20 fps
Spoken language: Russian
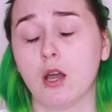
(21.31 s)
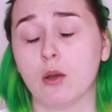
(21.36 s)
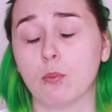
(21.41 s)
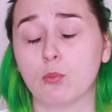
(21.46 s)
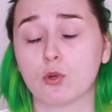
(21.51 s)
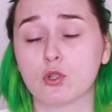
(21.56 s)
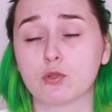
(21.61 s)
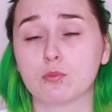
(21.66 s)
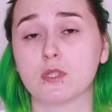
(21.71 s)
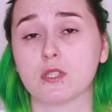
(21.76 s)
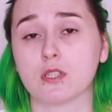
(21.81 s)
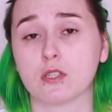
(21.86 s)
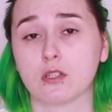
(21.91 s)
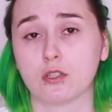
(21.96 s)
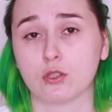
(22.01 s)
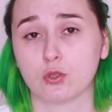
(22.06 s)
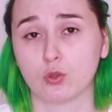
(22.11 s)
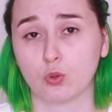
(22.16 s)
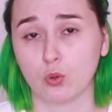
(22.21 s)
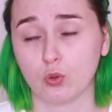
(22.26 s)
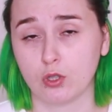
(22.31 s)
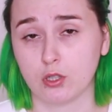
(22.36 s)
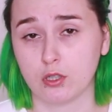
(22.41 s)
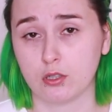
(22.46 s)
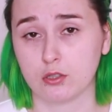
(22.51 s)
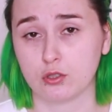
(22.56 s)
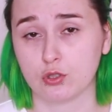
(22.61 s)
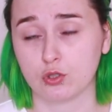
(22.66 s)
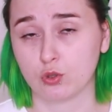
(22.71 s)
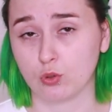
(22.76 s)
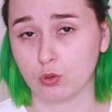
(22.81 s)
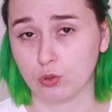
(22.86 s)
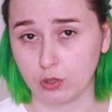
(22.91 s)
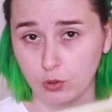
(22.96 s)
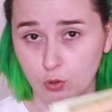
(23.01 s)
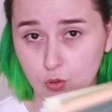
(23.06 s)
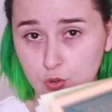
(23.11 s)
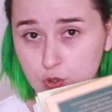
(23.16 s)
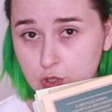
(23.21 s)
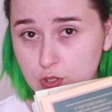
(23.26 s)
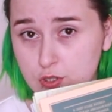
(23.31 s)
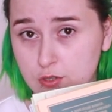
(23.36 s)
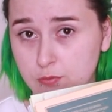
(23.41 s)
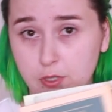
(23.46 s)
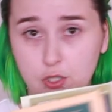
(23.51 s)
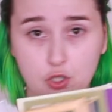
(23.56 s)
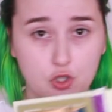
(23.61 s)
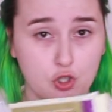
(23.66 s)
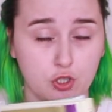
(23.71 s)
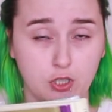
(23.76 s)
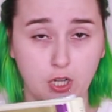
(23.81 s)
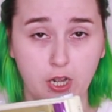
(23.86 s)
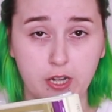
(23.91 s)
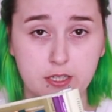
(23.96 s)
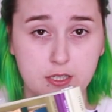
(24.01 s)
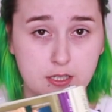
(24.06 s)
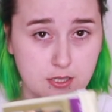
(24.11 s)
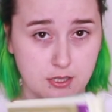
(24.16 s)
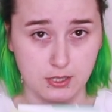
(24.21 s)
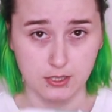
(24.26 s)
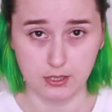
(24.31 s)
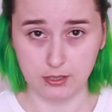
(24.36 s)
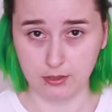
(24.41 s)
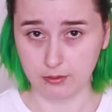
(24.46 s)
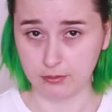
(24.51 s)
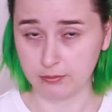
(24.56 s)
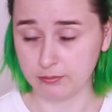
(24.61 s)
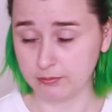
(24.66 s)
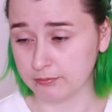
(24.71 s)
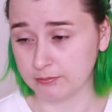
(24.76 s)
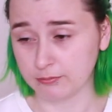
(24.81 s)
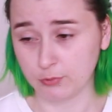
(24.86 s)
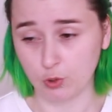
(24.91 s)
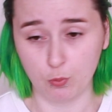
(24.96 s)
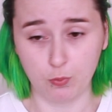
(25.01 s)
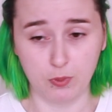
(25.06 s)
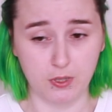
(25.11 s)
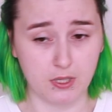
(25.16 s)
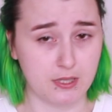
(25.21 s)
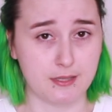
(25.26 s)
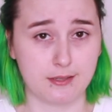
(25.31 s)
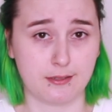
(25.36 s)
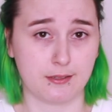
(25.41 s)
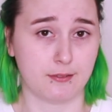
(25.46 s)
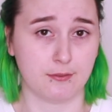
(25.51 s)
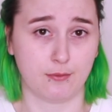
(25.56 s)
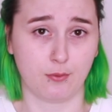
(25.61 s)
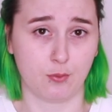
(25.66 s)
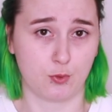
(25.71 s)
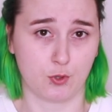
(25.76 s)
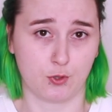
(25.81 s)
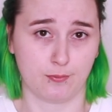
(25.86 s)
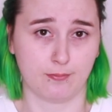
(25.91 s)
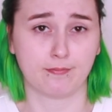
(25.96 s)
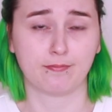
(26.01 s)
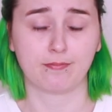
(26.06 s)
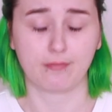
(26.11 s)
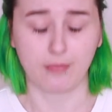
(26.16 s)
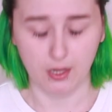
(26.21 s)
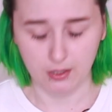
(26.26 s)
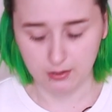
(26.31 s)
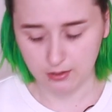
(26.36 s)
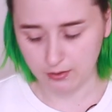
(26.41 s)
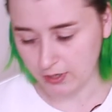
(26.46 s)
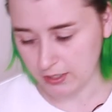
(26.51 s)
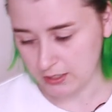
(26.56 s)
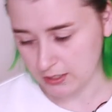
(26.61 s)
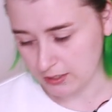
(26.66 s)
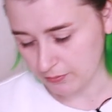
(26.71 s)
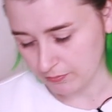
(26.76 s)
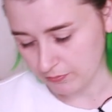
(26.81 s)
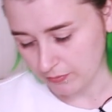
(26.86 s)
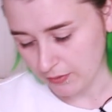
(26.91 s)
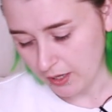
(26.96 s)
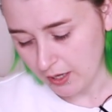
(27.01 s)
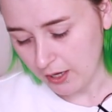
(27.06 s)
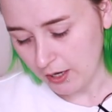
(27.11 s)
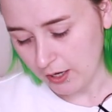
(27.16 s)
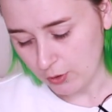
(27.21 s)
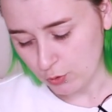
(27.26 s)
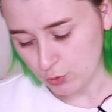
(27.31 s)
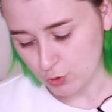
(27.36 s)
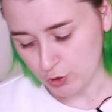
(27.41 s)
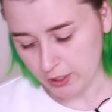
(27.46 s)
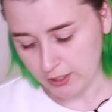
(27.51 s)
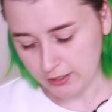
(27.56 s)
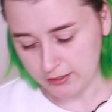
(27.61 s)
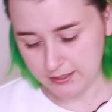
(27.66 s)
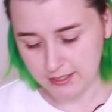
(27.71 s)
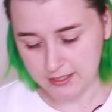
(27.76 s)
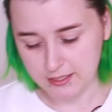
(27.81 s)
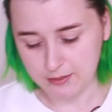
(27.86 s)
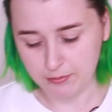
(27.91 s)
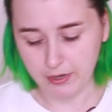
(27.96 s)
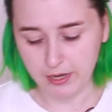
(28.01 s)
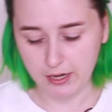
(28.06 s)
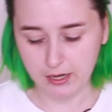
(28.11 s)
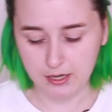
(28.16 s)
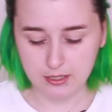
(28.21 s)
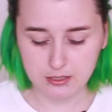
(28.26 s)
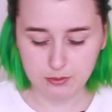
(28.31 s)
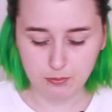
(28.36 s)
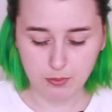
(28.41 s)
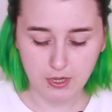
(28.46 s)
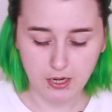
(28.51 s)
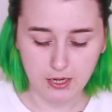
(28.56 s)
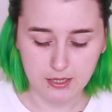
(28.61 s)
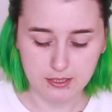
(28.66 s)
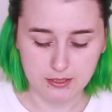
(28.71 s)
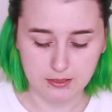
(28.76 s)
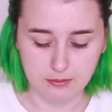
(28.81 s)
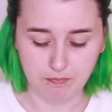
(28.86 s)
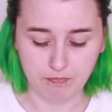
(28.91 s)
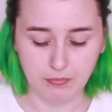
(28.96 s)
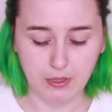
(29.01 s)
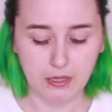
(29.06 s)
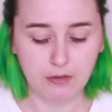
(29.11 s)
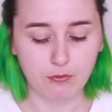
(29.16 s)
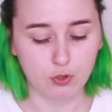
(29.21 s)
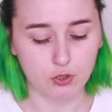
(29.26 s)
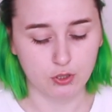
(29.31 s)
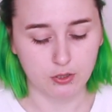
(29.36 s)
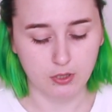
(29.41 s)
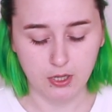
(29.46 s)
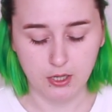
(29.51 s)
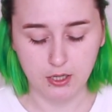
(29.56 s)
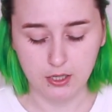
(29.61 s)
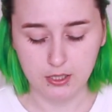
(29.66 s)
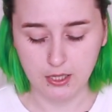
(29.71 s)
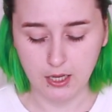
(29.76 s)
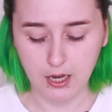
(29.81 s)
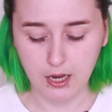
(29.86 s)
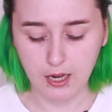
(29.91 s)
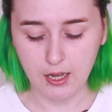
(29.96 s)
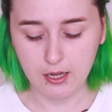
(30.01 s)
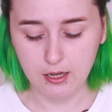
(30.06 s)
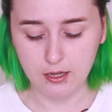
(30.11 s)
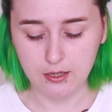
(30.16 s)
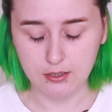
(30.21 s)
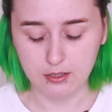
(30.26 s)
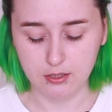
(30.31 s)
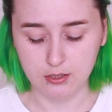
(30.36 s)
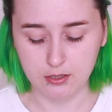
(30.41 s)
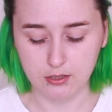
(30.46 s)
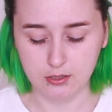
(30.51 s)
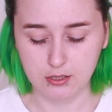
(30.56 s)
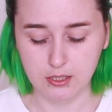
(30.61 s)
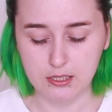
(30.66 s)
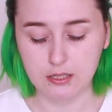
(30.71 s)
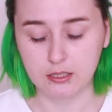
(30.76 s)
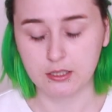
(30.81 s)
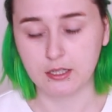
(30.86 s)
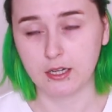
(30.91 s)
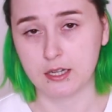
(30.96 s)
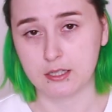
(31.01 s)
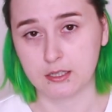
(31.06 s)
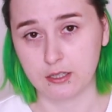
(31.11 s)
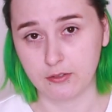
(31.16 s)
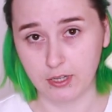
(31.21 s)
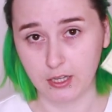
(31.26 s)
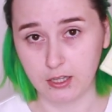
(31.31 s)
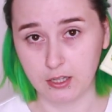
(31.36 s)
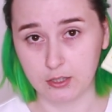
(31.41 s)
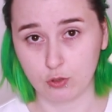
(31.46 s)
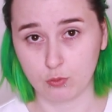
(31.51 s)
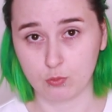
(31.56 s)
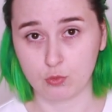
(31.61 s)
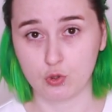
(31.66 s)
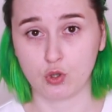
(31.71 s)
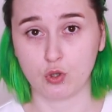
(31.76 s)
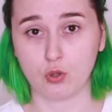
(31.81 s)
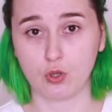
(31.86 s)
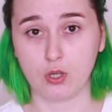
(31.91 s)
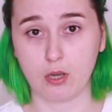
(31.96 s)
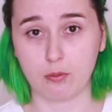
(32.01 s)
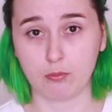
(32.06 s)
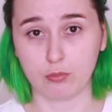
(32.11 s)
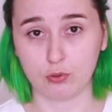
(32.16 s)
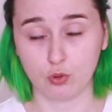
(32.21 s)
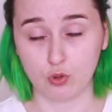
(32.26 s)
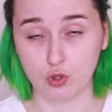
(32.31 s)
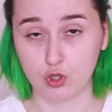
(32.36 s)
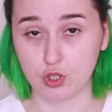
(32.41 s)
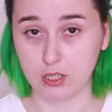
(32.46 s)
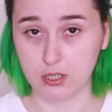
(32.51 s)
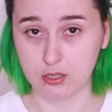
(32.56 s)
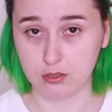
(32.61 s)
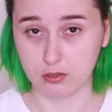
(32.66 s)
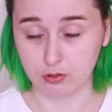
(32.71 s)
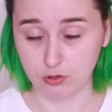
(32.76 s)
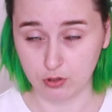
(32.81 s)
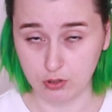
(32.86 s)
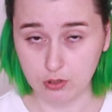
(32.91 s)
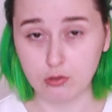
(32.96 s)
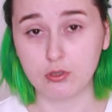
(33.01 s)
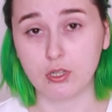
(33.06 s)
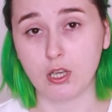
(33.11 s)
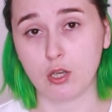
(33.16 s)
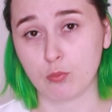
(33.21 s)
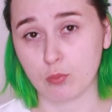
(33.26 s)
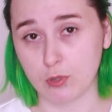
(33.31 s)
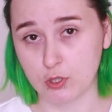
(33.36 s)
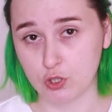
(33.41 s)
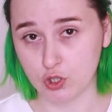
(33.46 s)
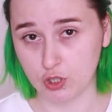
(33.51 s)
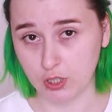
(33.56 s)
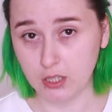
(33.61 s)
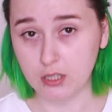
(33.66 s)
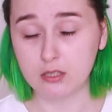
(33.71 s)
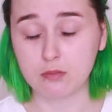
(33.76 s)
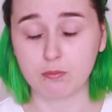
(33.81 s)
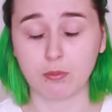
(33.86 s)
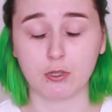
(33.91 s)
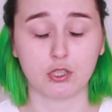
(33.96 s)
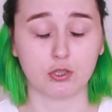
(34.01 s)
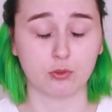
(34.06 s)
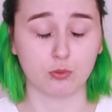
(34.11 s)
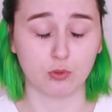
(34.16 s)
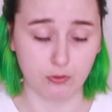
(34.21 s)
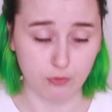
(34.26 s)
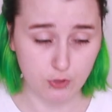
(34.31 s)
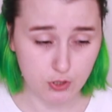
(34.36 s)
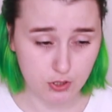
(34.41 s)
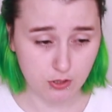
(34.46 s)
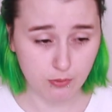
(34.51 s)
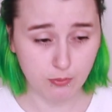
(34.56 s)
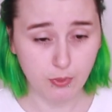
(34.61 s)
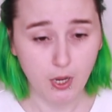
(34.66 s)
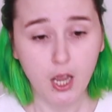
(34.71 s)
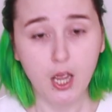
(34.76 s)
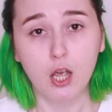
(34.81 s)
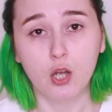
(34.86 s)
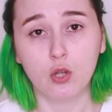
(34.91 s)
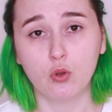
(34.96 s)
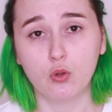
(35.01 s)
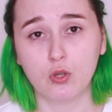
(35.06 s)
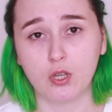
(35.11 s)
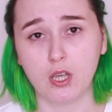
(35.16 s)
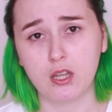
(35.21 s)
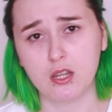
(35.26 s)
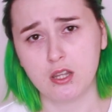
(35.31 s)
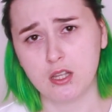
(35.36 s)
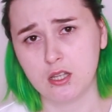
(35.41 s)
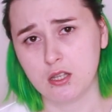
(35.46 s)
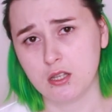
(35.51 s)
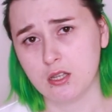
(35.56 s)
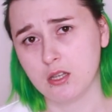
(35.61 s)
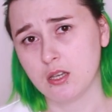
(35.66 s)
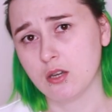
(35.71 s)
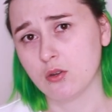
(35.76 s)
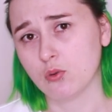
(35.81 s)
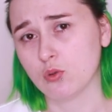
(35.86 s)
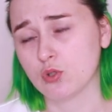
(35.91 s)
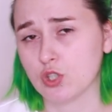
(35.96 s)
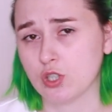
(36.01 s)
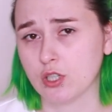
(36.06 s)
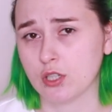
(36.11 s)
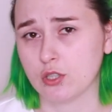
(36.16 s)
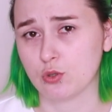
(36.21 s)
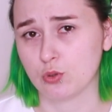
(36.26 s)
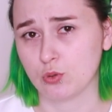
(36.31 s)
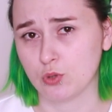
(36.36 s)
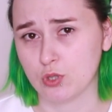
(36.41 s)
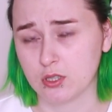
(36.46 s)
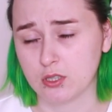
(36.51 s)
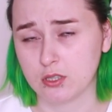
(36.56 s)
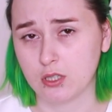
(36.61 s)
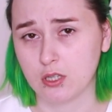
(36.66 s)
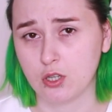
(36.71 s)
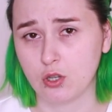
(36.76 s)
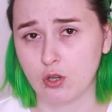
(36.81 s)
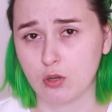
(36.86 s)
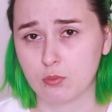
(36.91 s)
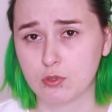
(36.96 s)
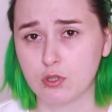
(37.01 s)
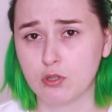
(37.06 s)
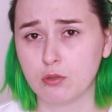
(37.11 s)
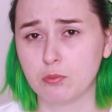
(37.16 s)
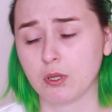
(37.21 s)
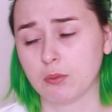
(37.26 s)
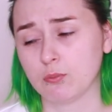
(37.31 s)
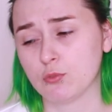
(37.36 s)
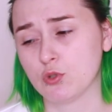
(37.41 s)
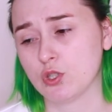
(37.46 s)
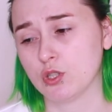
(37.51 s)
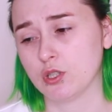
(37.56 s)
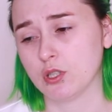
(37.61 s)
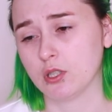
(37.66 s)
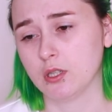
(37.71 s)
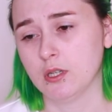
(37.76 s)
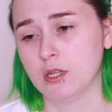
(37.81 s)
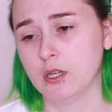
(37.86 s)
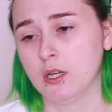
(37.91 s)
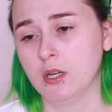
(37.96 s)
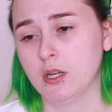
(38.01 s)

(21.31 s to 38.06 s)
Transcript: Может быть, кто-то что-то хочет прочитать, эм, купить. В общем, давайте уже с этим разбираться. Так вот, э, я э, несколько раз говорила о том, что я буду читать эту книгу, я ее прочитала с большим удовольствием, но я не, не очень хочу делать на нее обзор, потому что